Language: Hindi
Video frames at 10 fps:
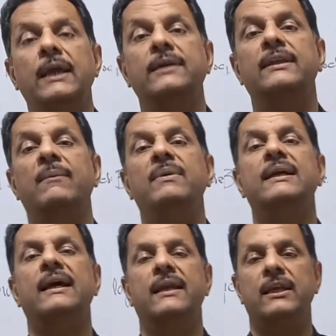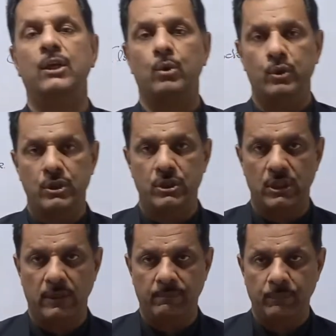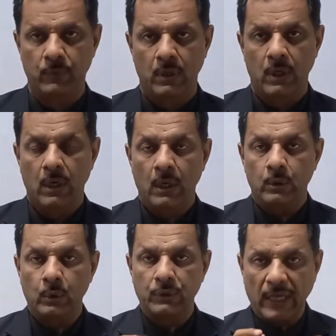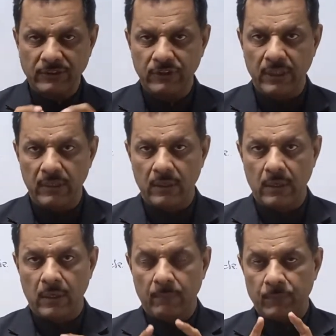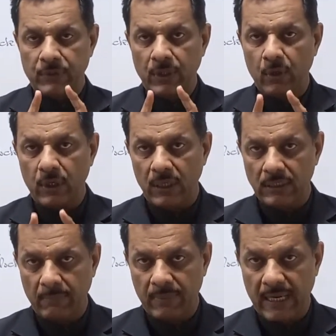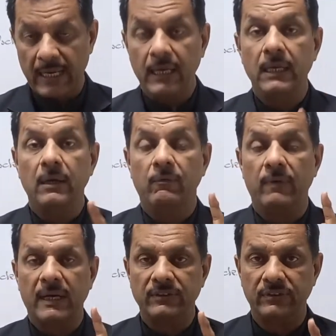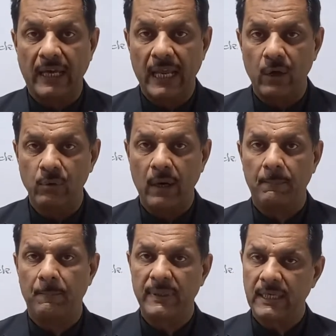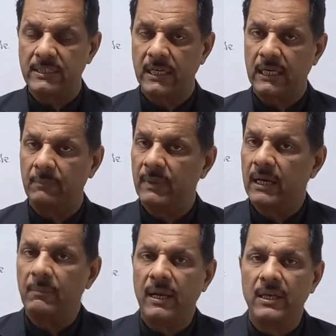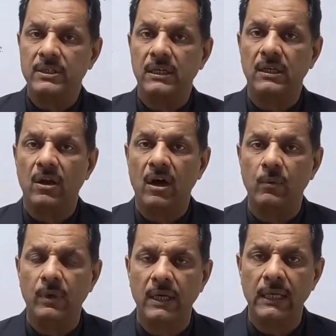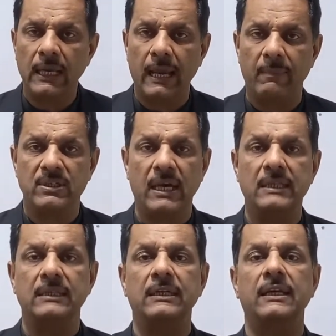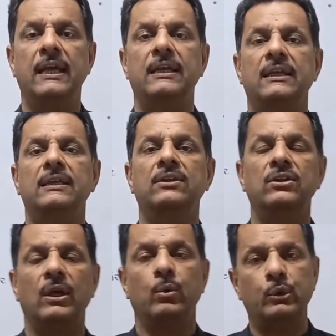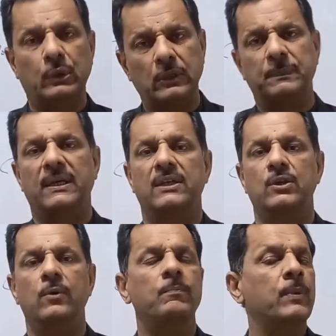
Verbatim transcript: एग्ज़ाम में ये करने की कोशिश की तो दस दिन ये रूटीन जब बनाई वक़्त ज़ाया हुआ पता चला कि मेरा बायोलॉजिकल क्लॉक वो नहीं है मैं चाहे जितनी नेक नीति से उस वक्त पढ़ना चाहूँ